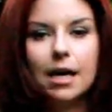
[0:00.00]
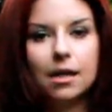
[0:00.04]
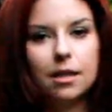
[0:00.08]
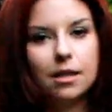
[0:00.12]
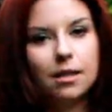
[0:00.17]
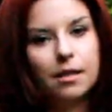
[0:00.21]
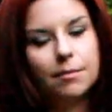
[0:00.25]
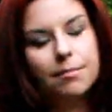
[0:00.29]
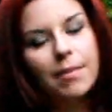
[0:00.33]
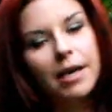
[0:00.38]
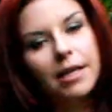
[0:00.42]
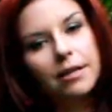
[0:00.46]

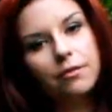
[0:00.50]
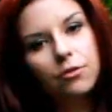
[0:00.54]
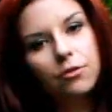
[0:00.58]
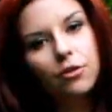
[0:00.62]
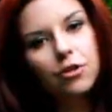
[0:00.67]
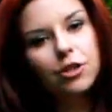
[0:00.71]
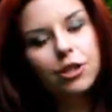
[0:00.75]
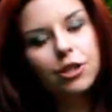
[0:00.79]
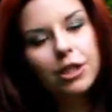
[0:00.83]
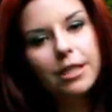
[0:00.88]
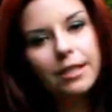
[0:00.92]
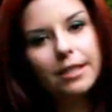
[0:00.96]
e, mają
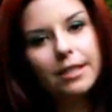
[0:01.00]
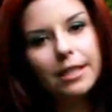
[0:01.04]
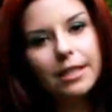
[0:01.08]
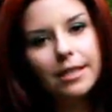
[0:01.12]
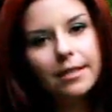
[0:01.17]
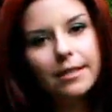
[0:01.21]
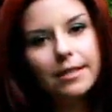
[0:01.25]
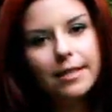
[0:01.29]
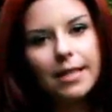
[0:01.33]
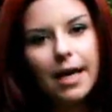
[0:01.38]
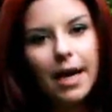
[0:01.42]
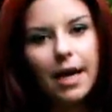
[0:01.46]
dość niski
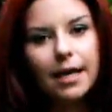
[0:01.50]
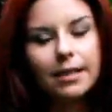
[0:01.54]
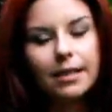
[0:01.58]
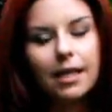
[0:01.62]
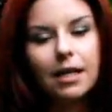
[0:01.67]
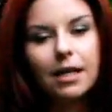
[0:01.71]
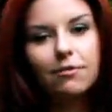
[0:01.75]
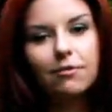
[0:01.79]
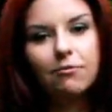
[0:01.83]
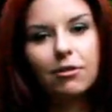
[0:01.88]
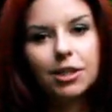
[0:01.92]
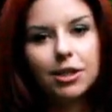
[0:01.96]
stan,
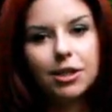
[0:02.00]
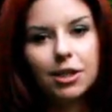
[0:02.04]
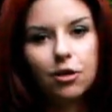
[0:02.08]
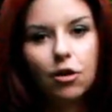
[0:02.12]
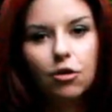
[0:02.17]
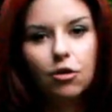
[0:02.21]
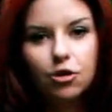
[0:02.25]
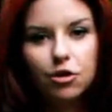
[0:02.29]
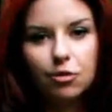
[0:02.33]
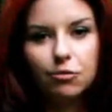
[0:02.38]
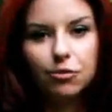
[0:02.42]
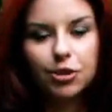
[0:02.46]
ale właśnie
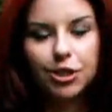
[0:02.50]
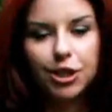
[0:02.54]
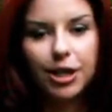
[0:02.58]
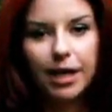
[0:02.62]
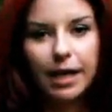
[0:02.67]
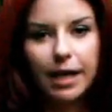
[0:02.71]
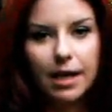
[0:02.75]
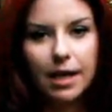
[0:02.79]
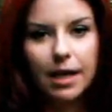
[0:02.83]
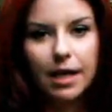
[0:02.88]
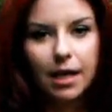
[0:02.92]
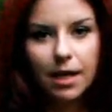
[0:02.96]
kończą
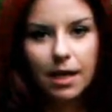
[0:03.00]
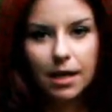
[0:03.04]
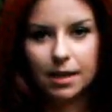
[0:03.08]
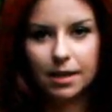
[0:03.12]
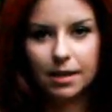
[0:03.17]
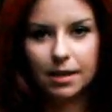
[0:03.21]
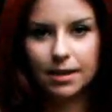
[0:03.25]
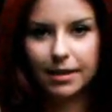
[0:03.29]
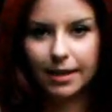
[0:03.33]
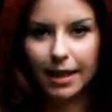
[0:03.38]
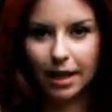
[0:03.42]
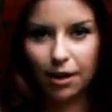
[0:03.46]
się
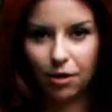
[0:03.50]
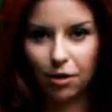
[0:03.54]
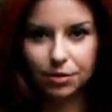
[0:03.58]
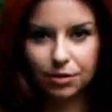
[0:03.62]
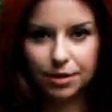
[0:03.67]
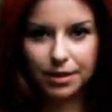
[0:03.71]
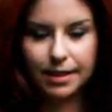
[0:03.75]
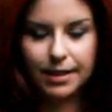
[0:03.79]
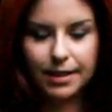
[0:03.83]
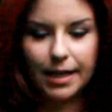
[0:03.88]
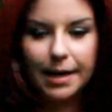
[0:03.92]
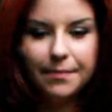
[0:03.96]
na
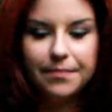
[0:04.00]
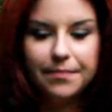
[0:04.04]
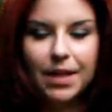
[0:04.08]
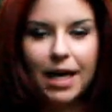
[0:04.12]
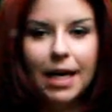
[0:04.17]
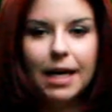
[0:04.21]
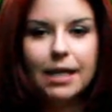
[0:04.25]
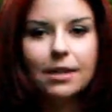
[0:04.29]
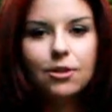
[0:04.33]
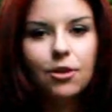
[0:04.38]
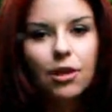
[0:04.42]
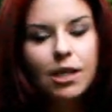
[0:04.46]
kostce.
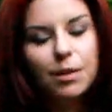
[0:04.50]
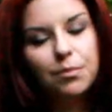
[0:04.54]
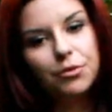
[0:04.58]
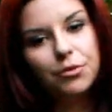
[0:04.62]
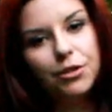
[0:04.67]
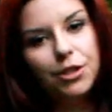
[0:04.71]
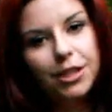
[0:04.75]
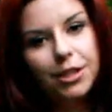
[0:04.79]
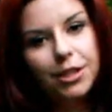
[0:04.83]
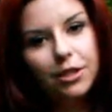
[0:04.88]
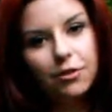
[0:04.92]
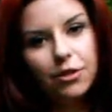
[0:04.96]
No i
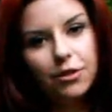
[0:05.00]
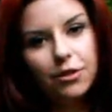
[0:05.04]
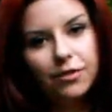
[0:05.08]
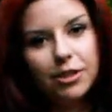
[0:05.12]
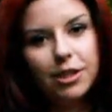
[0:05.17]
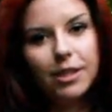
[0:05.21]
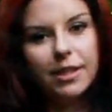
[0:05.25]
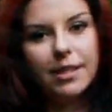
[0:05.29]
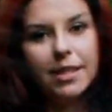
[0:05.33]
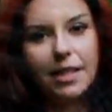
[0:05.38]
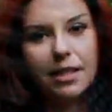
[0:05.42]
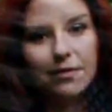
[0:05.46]
buciki
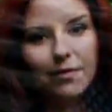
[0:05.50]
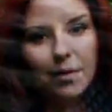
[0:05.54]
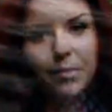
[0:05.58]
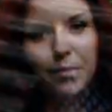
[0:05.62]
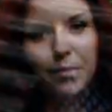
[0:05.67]
oczywiście zaraz Wam